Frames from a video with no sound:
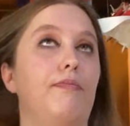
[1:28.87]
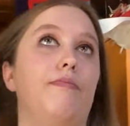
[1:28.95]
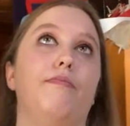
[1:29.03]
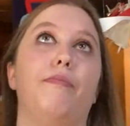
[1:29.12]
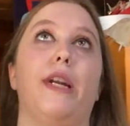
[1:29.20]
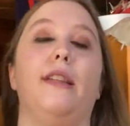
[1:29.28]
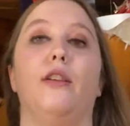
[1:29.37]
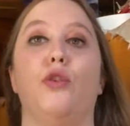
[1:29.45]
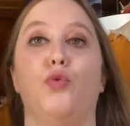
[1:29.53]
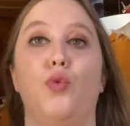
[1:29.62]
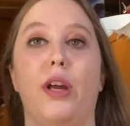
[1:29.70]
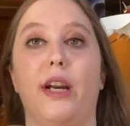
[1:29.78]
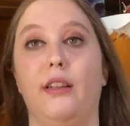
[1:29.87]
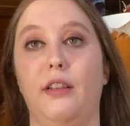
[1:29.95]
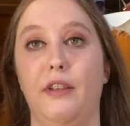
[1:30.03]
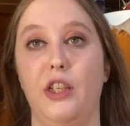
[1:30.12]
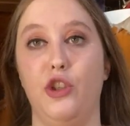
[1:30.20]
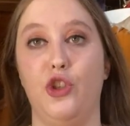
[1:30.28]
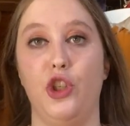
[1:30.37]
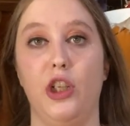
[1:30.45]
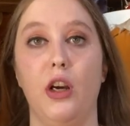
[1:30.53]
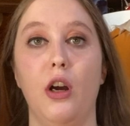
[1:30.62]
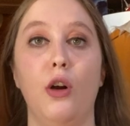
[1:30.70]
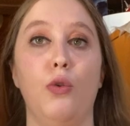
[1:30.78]
mm, prendere due gratti
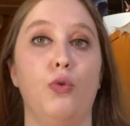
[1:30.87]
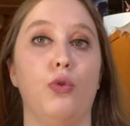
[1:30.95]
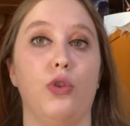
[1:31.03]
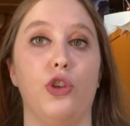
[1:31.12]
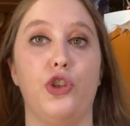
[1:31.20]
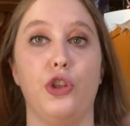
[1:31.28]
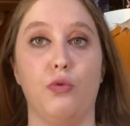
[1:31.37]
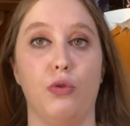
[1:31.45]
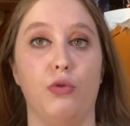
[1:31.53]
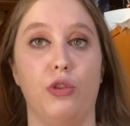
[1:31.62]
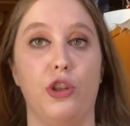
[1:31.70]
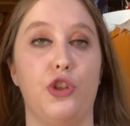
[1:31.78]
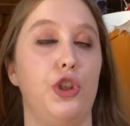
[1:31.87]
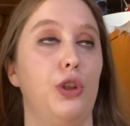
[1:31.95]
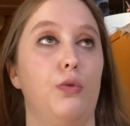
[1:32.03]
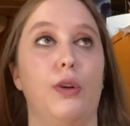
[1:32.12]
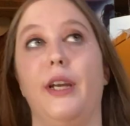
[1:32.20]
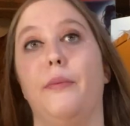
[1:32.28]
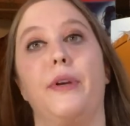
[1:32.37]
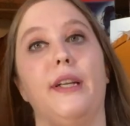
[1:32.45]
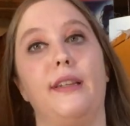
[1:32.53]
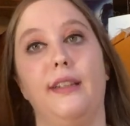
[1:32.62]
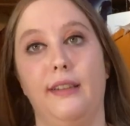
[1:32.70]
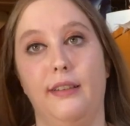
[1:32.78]
vinci uno da 5 uno da 5 e
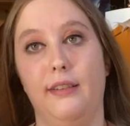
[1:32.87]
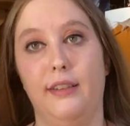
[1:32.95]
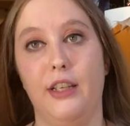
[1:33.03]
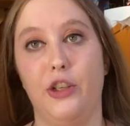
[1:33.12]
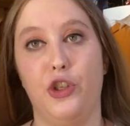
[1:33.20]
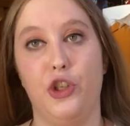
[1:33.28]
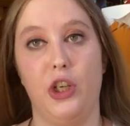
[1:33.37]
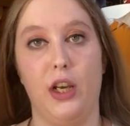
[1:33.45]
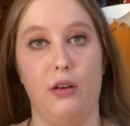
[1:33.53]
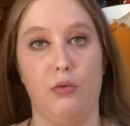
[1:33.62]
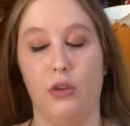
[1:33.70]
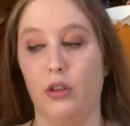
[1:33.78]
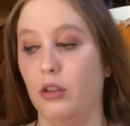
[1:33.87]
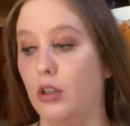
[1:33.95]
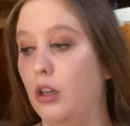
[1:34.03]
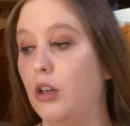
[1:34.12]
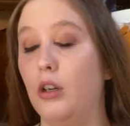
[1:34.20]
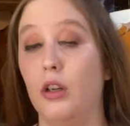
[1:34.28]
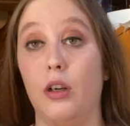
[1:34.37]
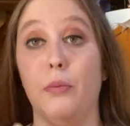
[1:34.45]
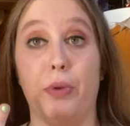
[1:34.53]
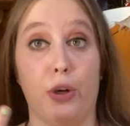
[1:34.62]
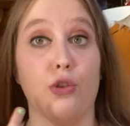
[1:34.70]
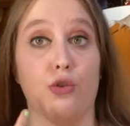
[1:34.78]
prendi 10 euro
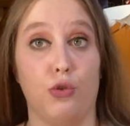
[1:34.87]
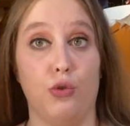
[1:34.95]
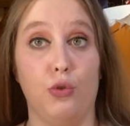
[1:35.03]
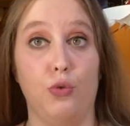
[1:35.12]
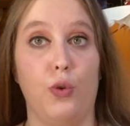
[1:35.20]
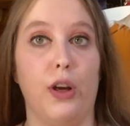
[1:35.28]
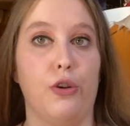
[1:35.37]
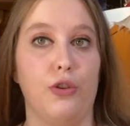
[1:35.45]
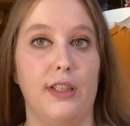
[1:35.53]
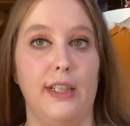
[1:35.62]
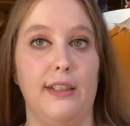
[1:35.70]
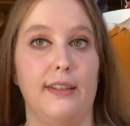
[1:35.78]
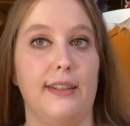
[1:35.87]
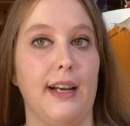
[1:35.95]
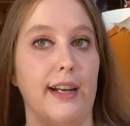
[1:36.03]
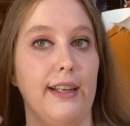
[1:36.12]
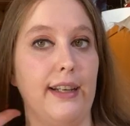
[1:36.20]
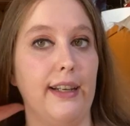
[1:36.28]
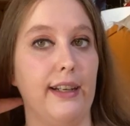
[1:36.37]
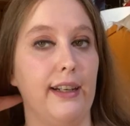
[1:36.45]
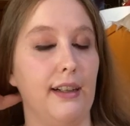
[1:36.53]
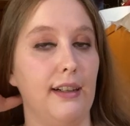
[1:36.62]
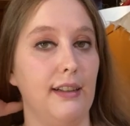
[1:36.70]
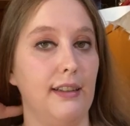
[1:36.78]
però sono due così sai
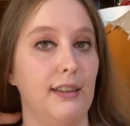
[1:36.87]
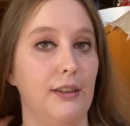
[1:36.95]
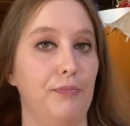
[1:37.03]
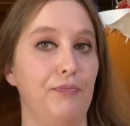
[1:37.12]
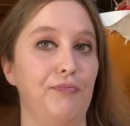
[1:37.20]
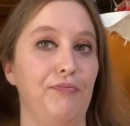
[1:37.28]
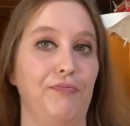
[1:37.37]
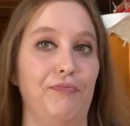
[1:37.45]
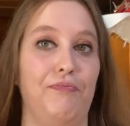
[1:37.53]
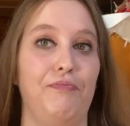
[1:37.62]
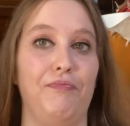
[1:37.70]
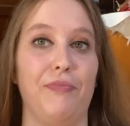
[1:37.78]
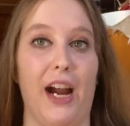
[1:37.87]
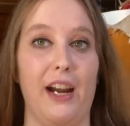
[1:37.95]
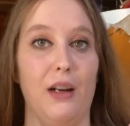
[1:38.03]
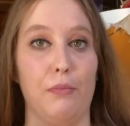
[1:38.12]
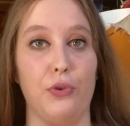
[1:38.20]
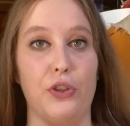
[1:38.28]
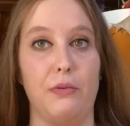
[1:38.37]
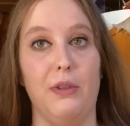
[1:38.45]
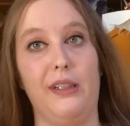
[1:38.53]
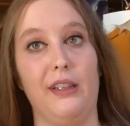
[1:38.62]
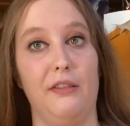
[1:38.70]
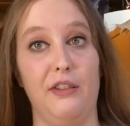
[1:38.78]
che ehm, hai la
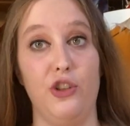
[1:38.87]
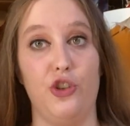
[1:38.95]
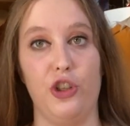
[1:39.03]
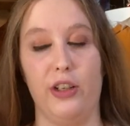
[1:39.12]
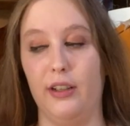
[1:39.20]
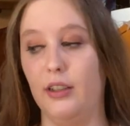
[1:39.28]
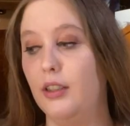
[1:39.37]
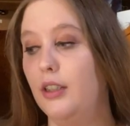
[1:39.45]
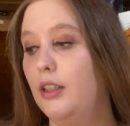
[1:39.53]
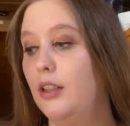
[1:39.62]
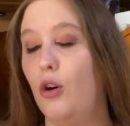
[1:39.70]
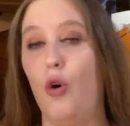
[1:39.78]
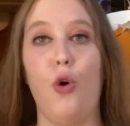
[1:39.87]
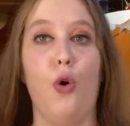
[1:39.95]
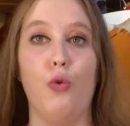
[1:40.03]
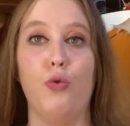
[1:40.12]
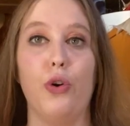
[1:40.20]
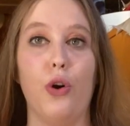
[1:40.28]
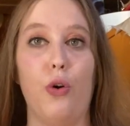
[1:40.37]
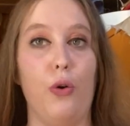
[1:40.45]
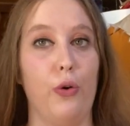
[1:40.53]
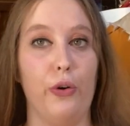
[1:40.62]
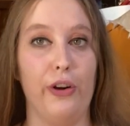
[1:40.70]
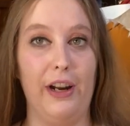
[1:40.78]
possibilità di vincere o uno
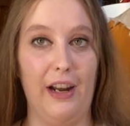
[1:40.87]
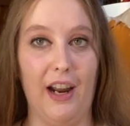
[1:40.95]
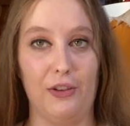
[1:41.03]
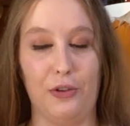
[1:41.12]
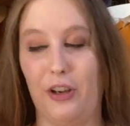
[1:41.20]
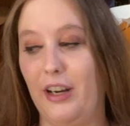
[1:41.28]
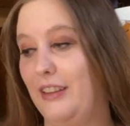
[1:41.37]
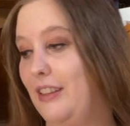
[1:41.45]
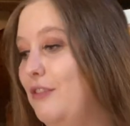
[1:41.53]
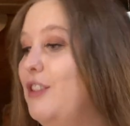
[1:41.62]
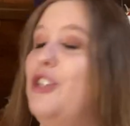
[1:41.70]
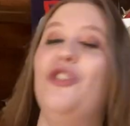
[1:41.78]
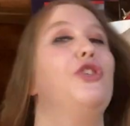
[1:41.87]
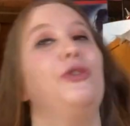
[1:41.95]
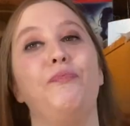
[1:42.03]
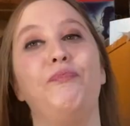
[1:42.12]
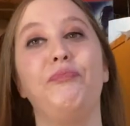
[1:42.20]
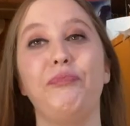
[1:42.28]
o nell'altro gratte vinci